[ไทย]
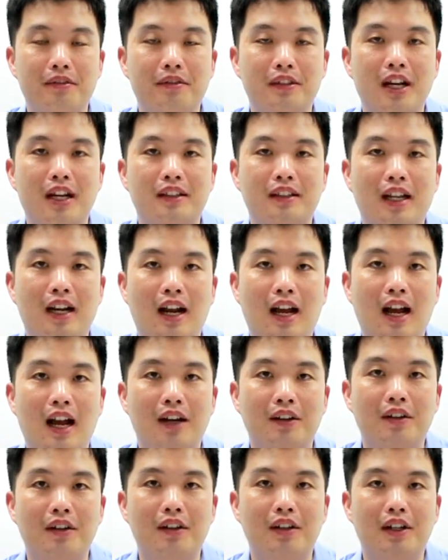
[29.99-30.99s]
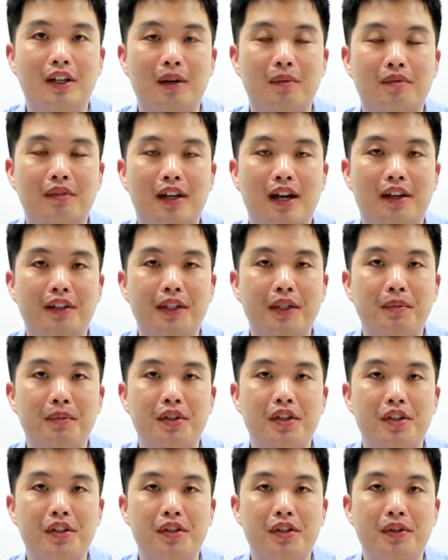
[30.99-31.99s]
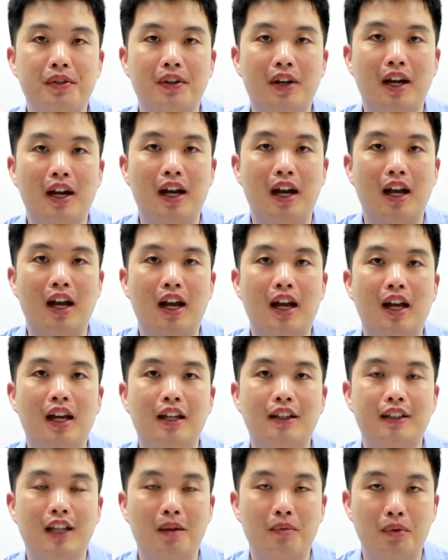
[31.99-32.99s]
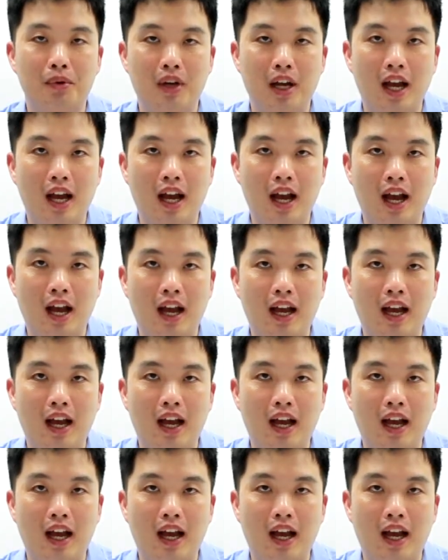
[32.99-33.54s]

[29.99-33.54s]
สร้างตารางก็คือคำสั่งที่มีชื่อว่า Tabula